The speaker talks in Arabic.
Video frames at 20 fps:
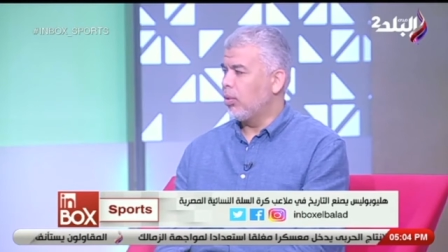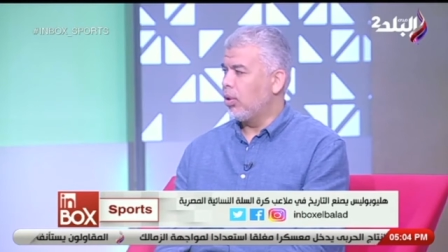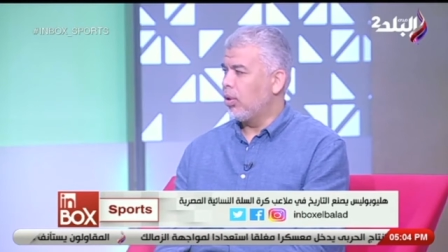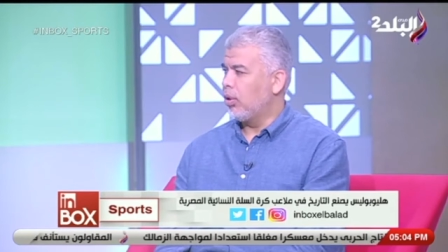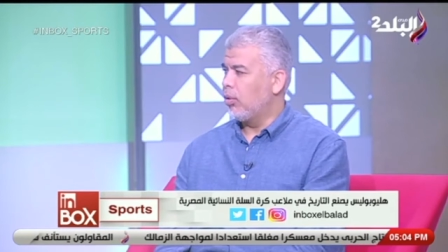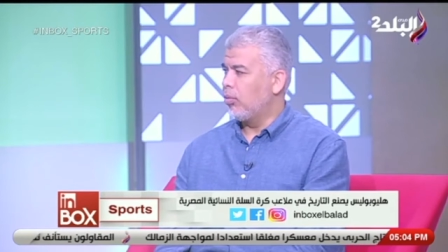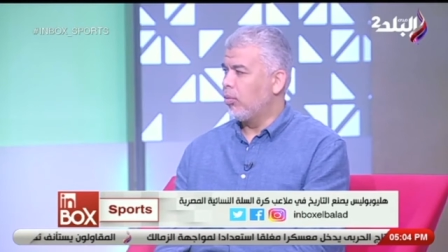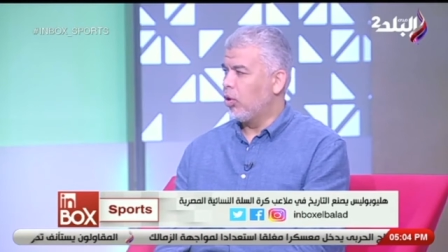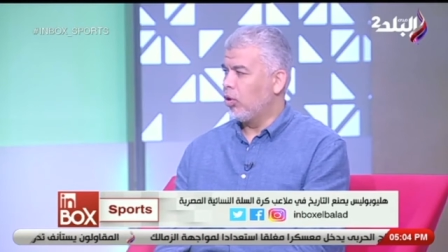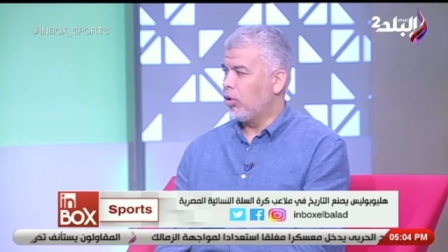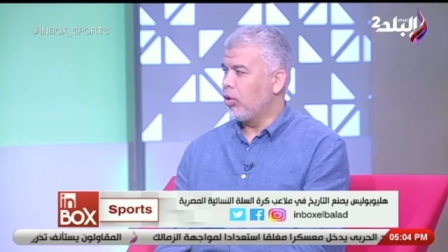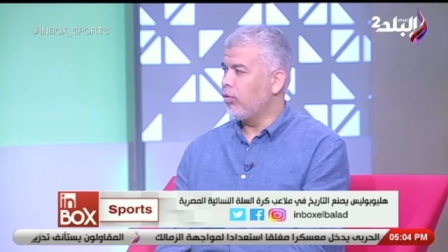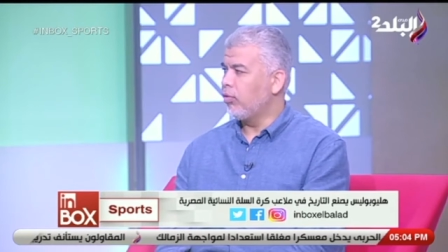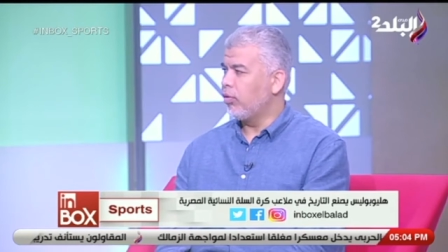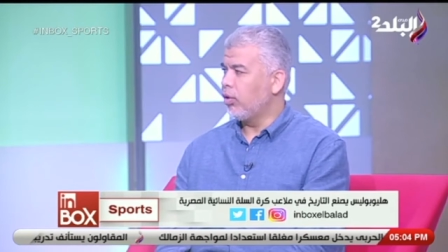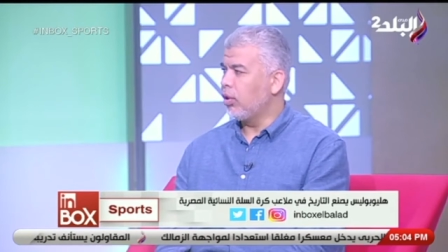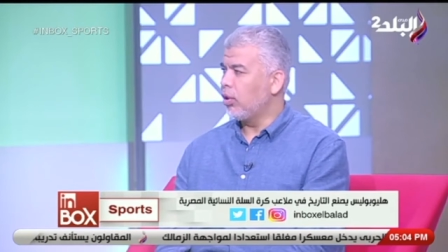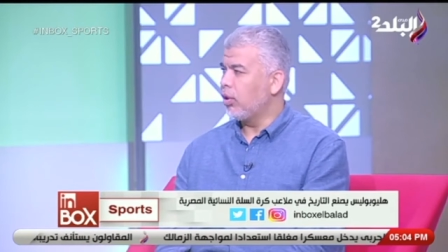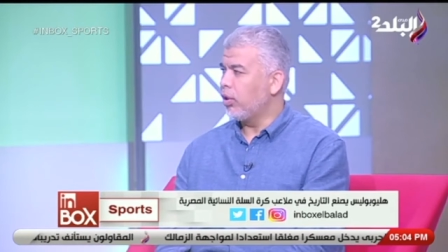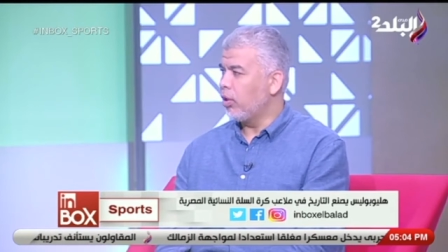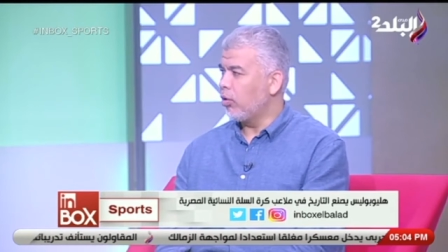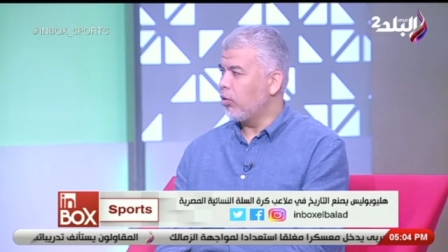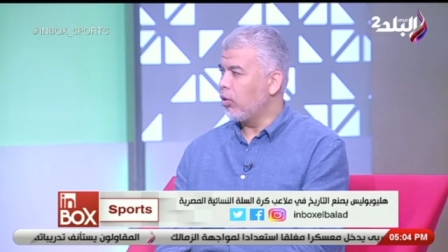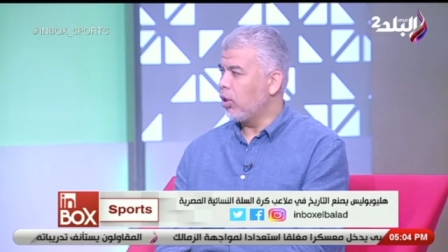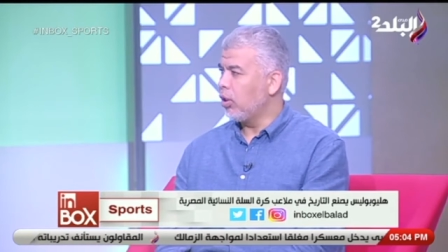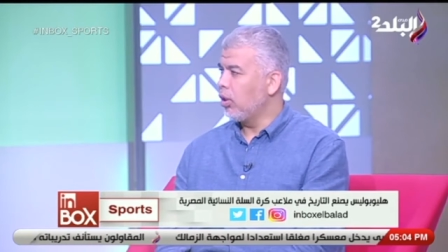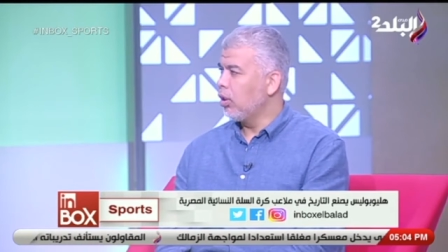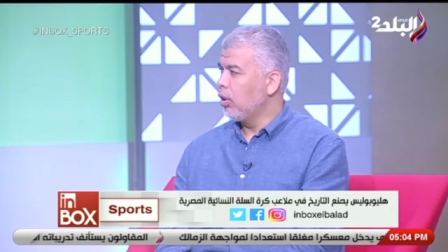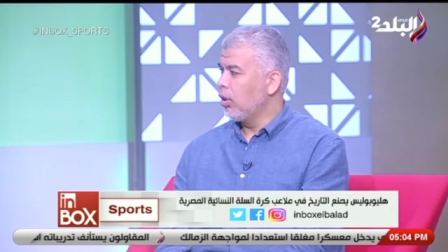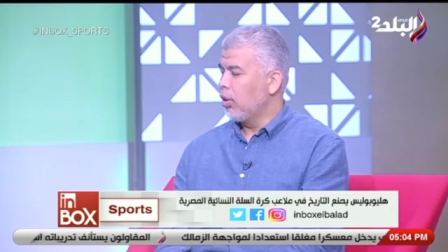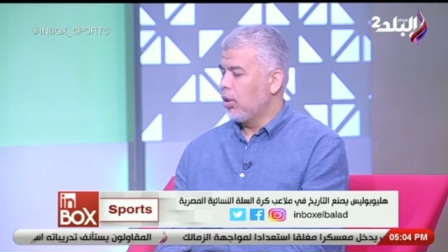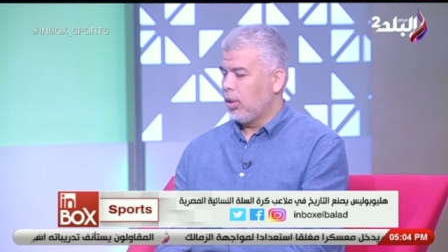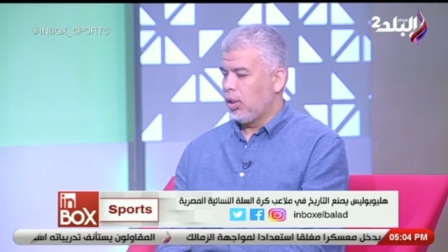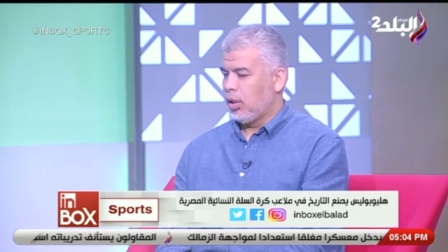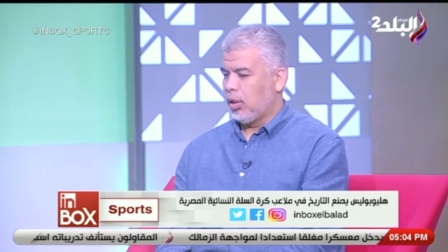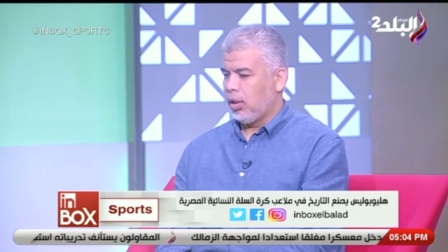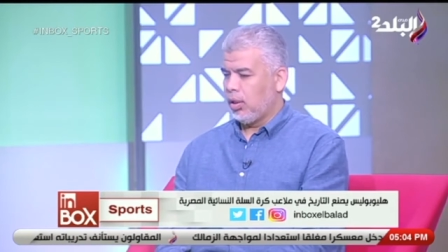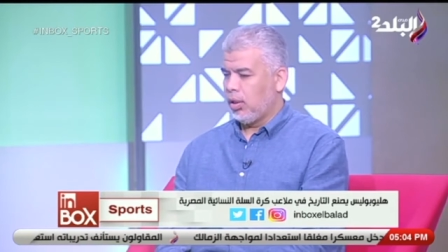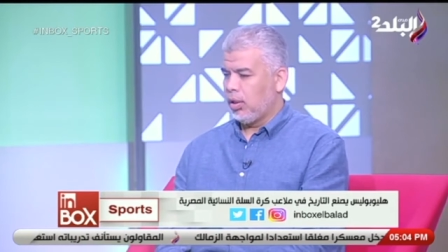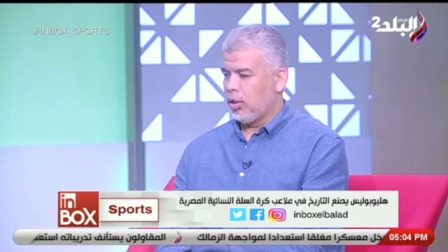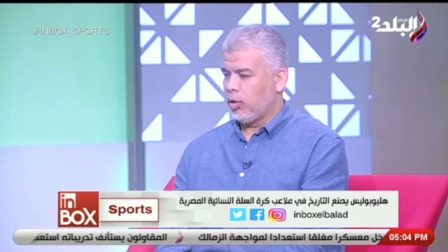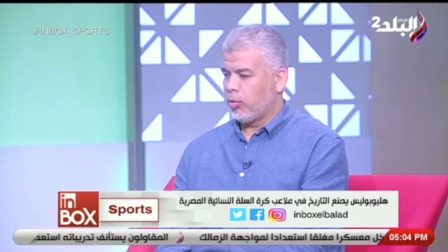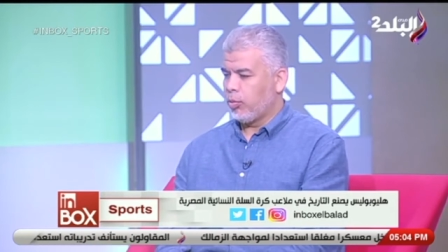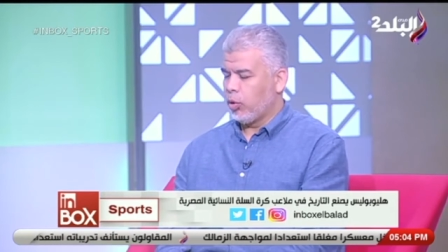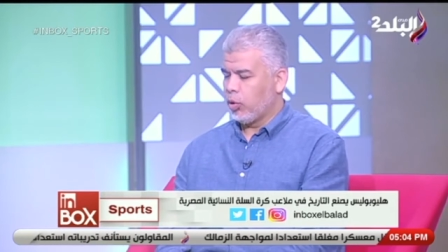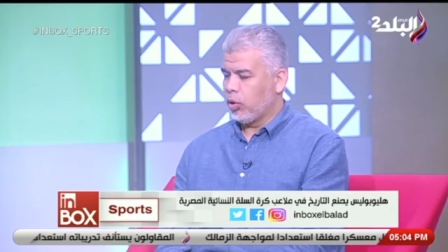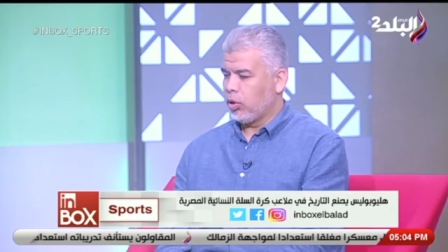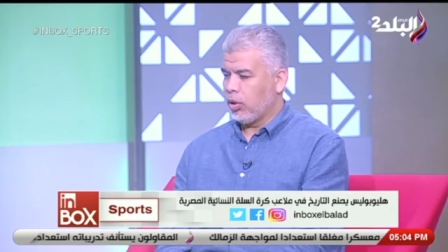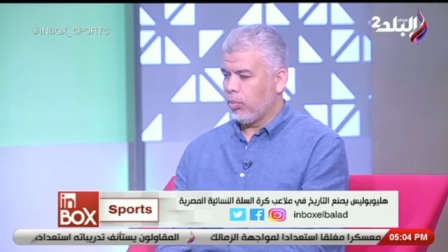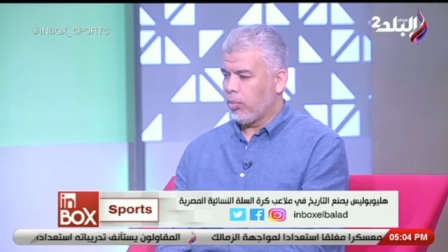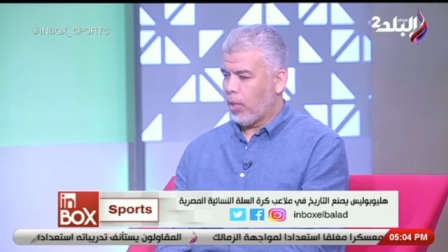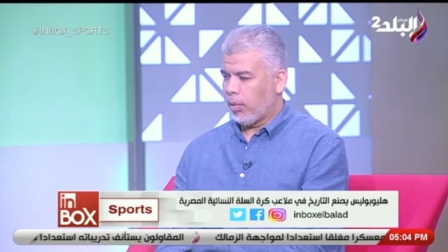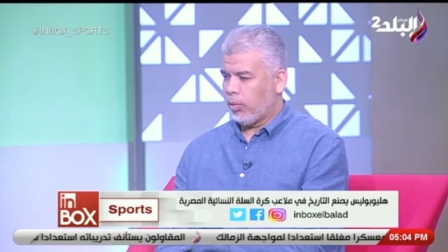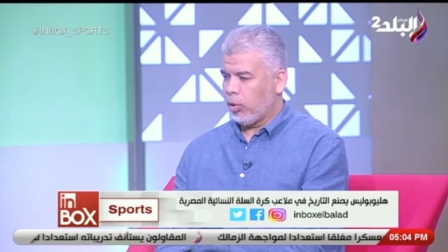الماضي في الدوري آه، سبورت معاه